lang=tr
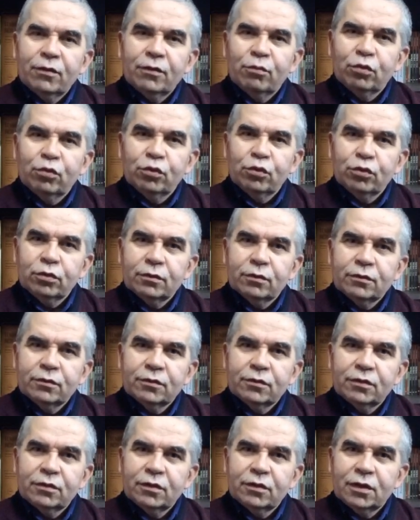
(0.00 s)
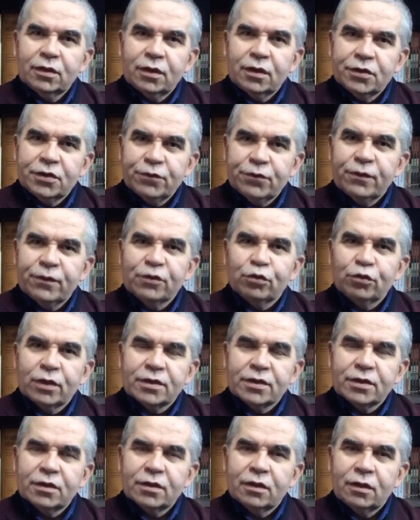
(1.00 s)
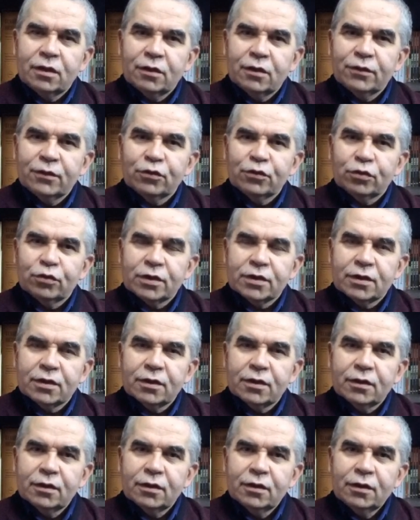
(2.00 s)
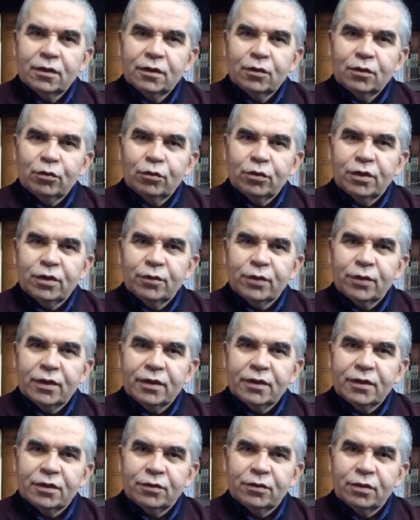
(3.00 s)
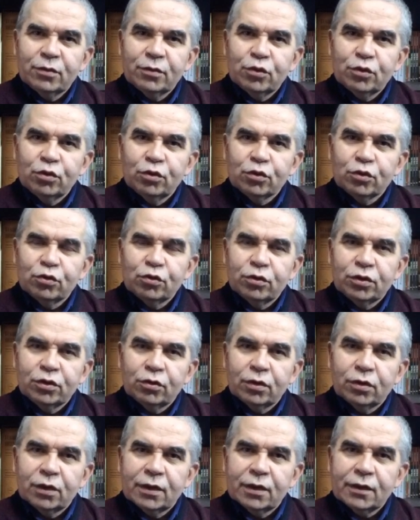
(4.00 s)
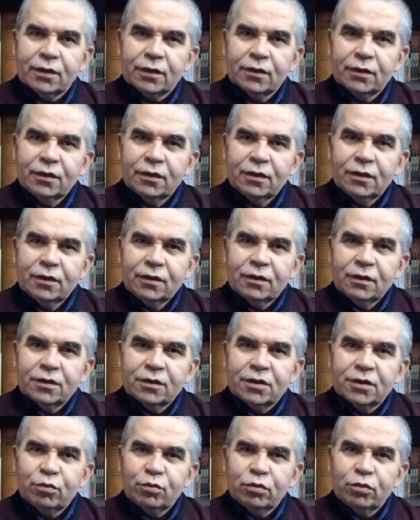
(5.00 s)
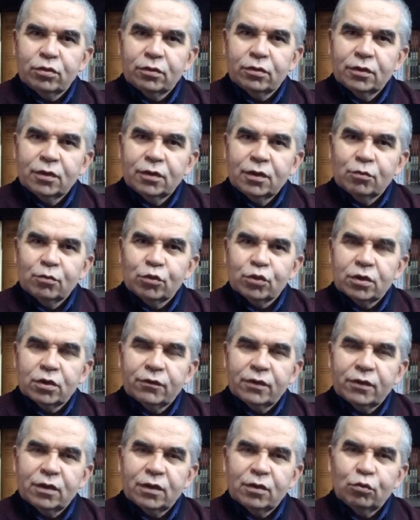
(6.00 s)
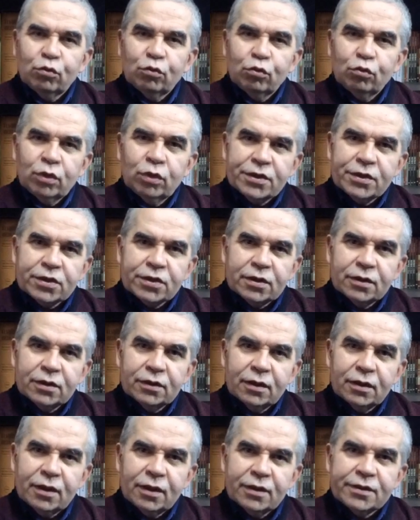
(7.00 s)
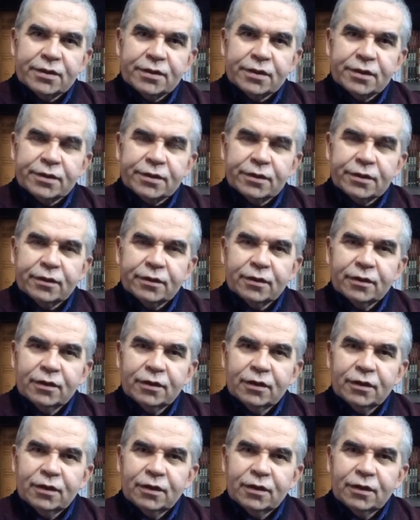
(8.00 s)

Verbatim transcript: ve bunun acı faturasını, ağır faturasını ödemeye devam ediyoruz ülke olarak. İşte bu Mustafa Ulaştı hadisesi